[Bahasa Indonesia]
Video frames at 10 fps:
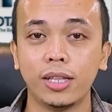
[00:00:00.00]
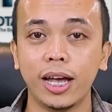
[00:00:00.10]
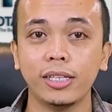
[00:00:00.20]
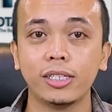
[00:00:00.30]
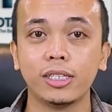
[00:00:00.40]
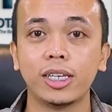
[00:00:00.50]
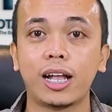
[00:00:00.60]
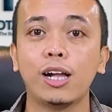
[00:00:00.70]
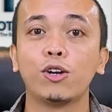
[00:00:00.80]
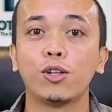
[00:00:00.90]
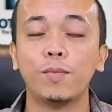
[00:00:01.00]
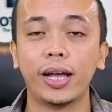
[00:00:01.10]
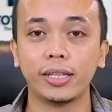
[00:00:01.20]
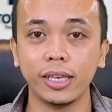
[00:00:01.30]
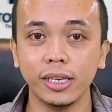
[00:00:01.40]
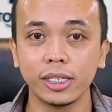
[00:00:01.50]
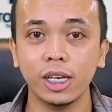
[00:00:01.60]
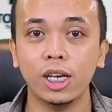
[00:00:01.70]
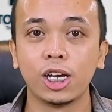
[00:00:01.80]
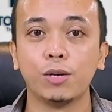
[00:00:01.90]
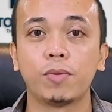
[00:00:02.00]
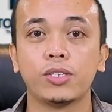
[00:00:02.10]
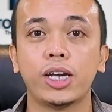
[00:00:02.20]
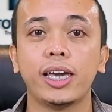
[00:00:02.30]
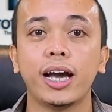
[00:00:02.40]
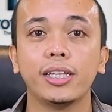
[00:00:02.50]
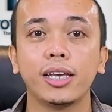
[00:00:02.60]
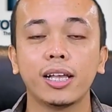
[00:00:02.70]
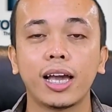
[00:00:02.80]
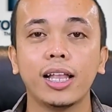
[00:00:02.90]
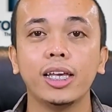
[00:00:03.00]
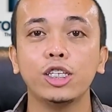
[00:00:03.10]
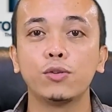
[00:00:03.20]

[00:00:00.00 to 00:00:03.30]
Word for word: dan secara otomatis kepercayaan diri kalian